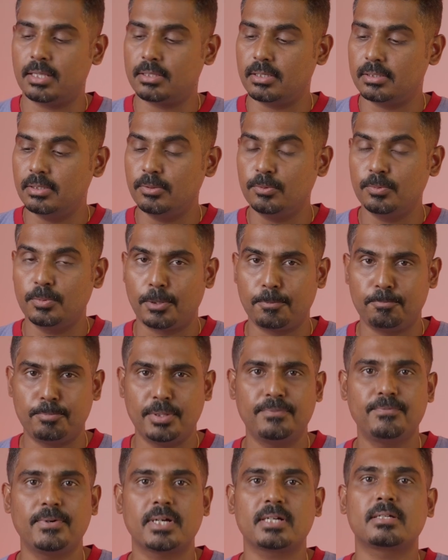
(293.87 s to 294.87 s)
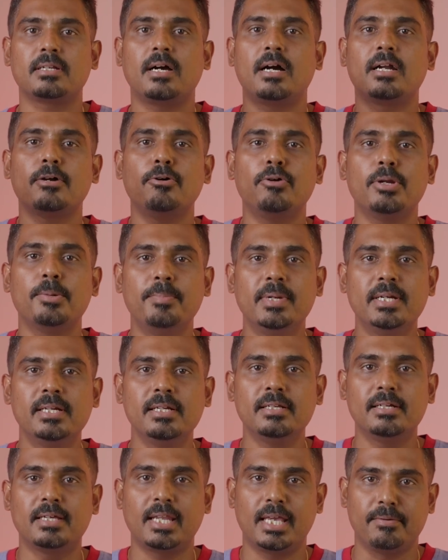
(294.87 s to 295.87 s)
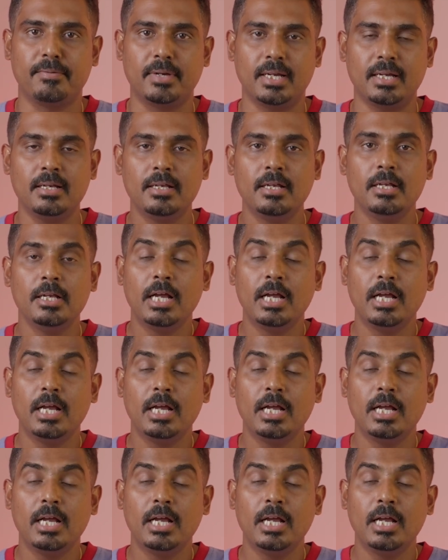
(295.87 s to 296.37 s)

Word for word: அதாவது ஒரு பெர்ஃபெக்டான ஒரு மிடில் க்ரேவை